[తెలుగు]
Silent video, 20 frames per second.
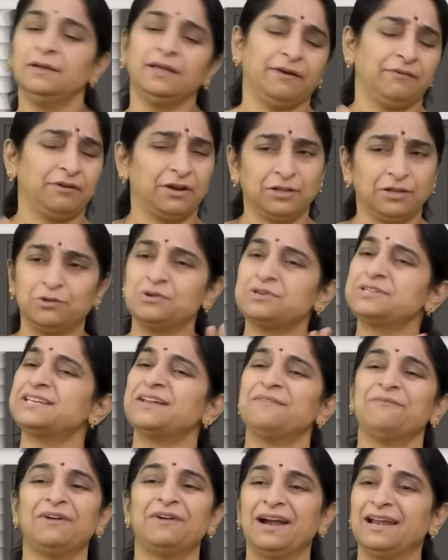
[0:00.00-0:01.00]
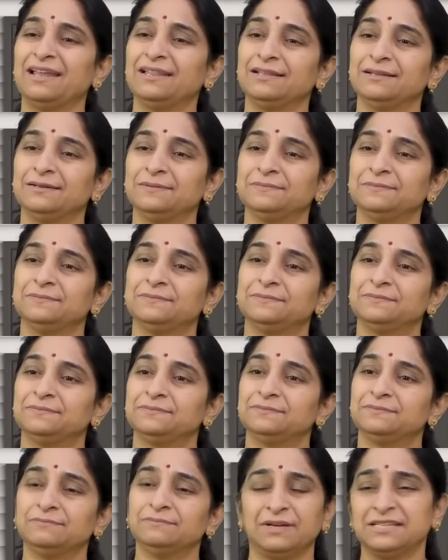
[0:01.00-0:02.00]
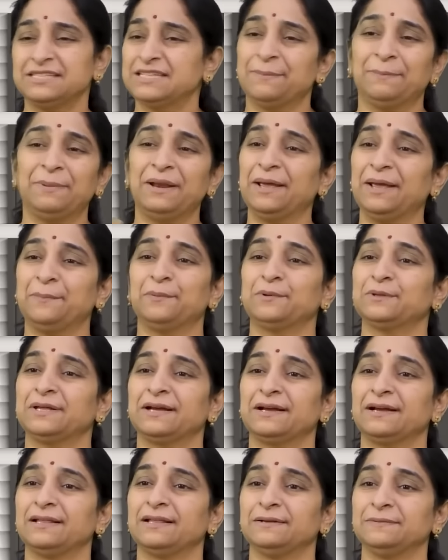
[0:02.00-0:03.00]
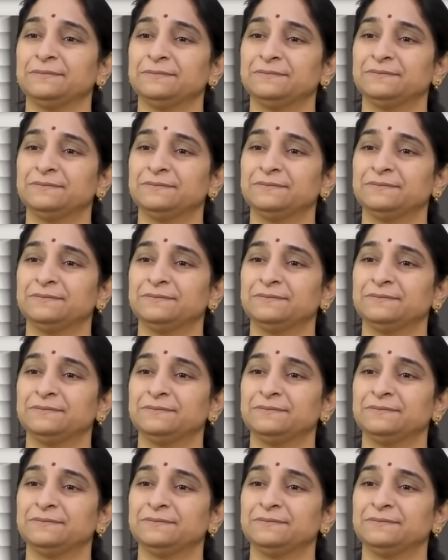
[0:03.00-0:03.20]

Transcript: ఎవరి అదృష్టం వాళ్ళది మనం చెప్పలేకపోతాం కదా